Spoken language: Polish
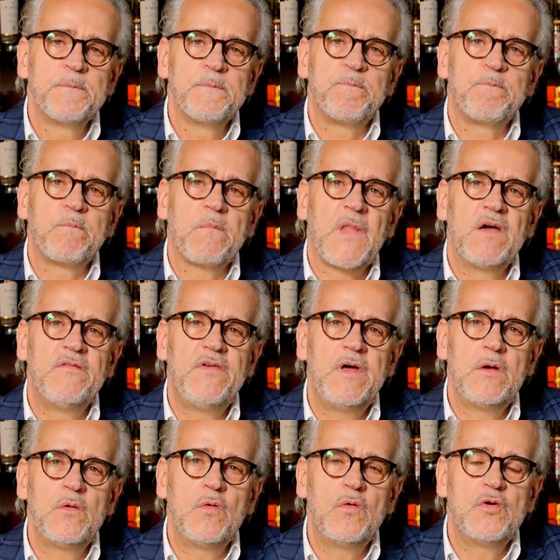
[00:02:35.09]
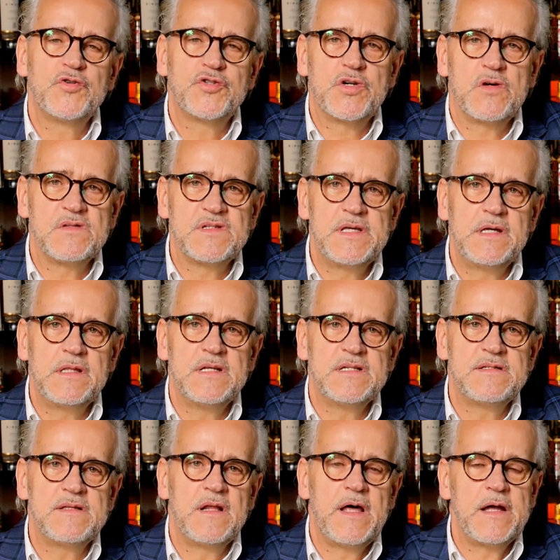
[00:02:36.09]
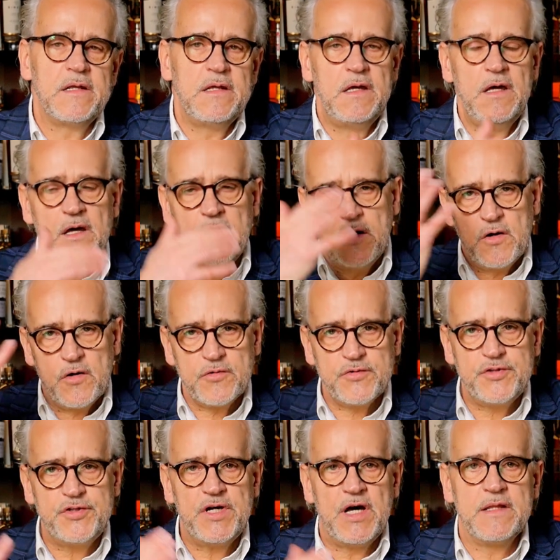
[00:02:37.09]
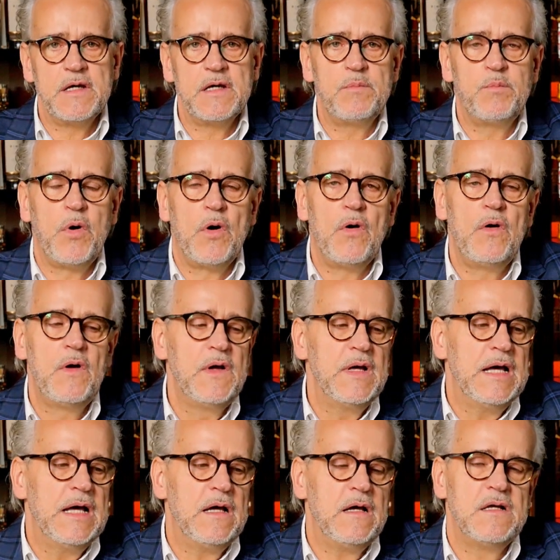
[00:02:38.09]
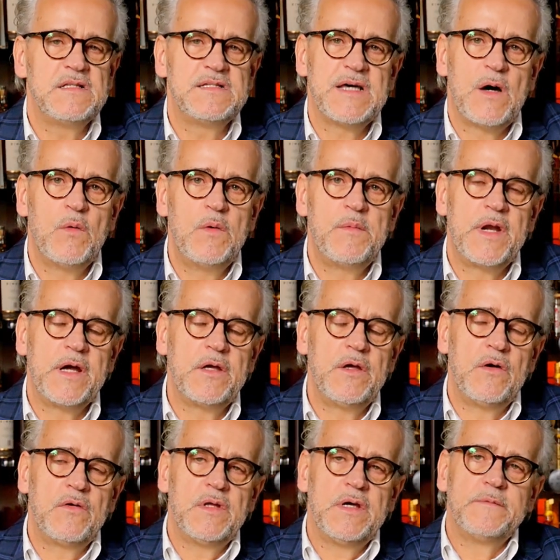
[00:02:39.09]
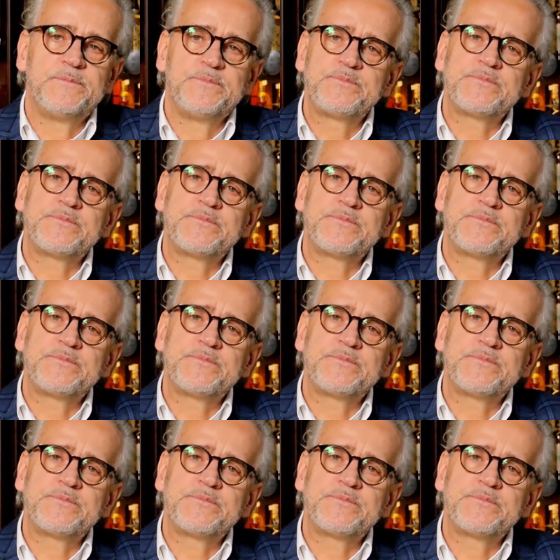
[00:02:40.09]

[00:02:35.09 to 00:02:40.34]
mm, wielu szkockich destylarni rozsianych po całym regionie.